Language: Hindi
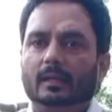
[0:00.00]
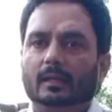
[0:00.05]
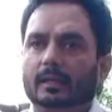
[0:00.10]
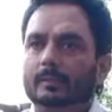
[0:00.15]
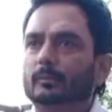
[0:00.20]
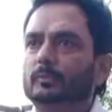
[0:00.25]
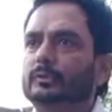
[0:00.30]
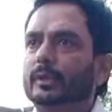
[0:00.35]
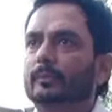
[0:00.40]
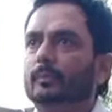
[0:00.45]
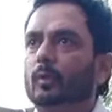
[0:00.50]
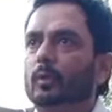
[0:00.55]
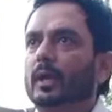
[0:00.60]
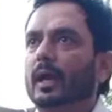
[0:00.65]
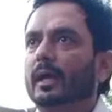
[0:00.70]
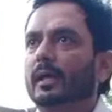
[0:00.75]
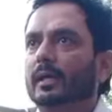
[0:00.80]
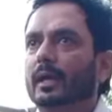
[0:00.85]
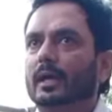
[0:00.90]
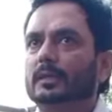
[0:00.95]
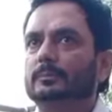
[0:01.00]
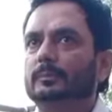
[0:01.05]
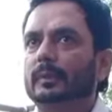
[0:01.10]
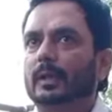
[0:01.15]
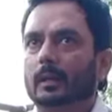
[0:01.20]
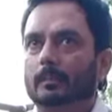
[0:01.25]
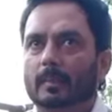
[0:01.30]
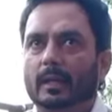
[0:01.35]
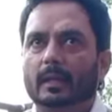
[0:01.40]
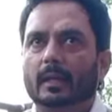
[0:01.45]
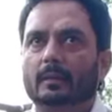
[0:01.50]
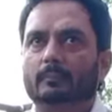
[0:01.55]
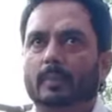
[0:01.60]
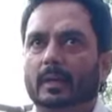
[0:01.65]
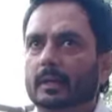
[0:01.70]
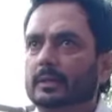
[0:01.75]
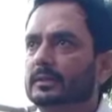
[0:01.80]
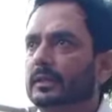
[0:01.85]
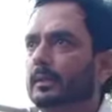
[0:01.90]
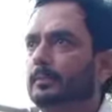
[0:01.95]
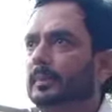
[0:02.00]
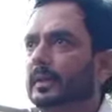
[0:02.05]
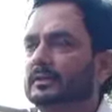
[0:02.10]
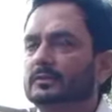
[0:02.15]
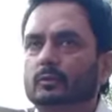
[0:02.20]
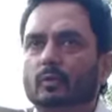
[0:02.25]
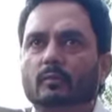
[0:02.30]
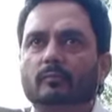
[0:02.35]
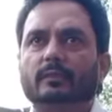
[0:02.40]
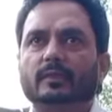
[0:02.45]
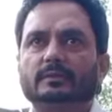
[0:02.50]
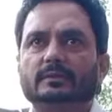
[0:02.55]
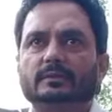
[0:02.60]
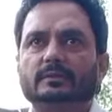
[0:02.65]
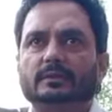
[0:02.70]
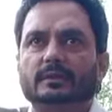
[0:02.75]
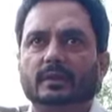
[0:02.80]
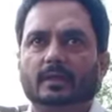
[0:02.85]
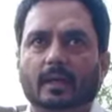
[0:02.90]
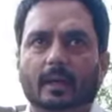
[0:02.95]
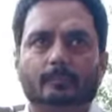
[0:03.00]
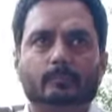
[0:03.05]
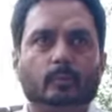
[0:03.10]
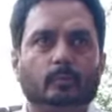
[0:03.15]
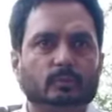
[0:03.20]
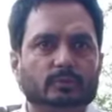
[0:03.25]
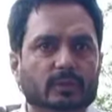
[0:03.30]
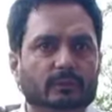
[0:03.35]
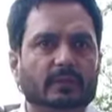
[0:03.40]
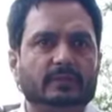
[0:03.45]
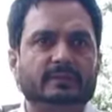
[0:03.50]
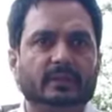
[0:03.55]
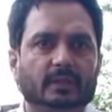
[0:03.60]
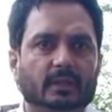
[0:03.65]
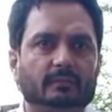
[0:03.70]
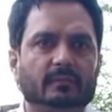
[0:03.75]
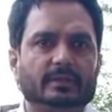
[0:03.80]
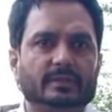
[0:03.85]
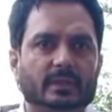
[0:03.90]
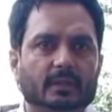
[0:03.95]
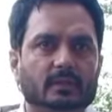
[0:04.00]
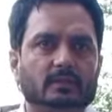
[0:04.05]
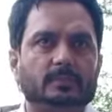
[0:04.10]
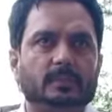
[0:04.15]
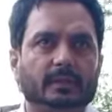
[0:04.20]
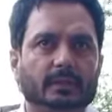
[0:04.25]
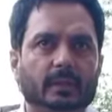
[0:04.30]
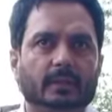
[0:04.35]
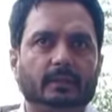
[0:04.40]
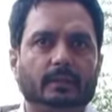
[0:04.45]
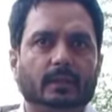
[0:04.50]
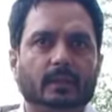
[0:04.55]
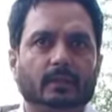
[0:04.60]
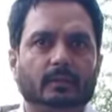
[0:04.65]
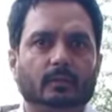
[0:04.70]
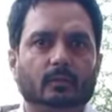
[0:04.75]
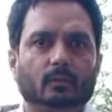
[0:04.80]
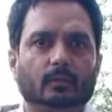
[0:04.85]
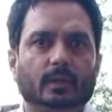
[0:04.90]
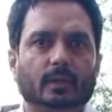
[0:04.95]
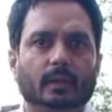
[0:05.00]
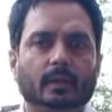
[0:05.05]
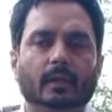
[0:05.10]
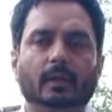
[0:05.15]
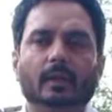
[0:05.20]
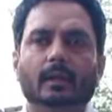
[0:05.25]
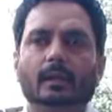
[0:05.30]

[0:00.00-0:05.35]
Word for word: लेकिन मुझे मौका ही आज मिला मैंने बड़ी सारी प्रेस कॉन्फ्रेंसिस की आप तो मुझे वैसे टीवी चैनल्स पे देखते रहते होंगे